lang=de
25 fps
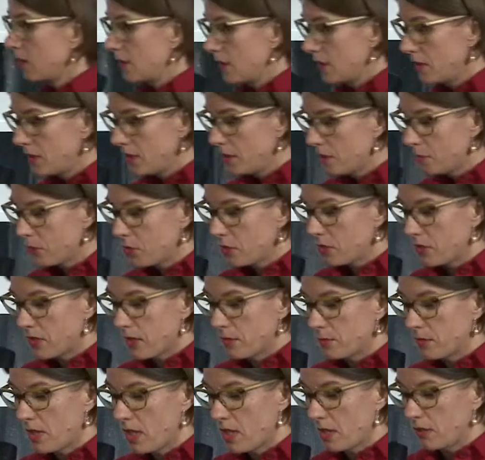in diesem
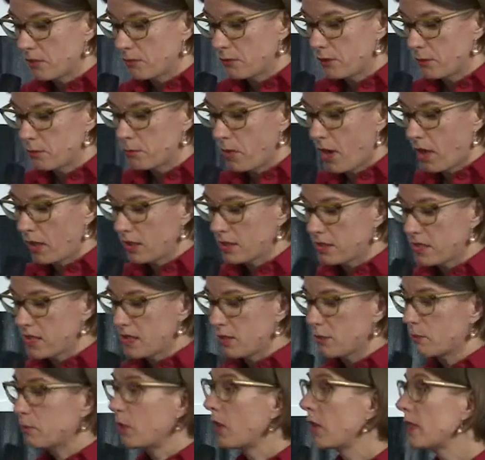Zusammenhang von
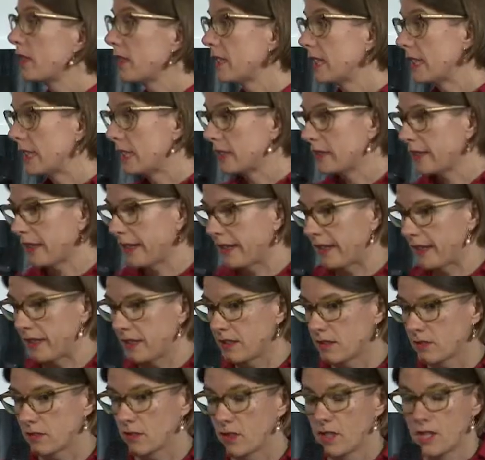Policy und Politik
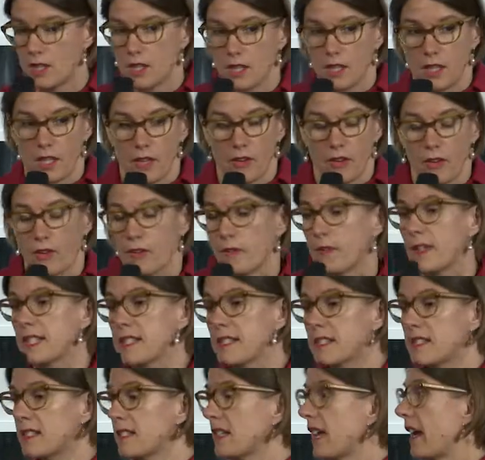reden.
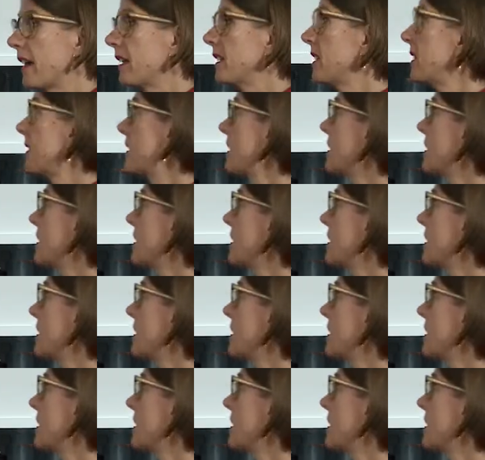Was ist denn eigentlich